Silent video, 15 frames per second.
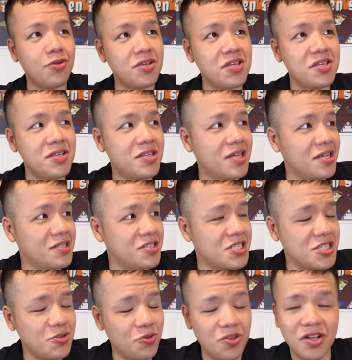ういい感じ
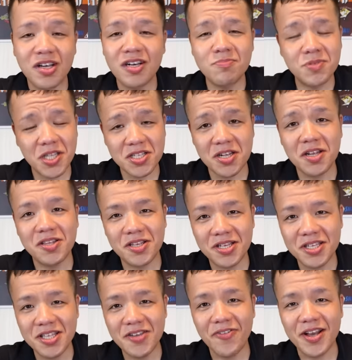にお腹は満たされて
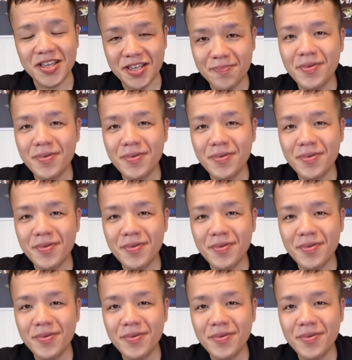きてはい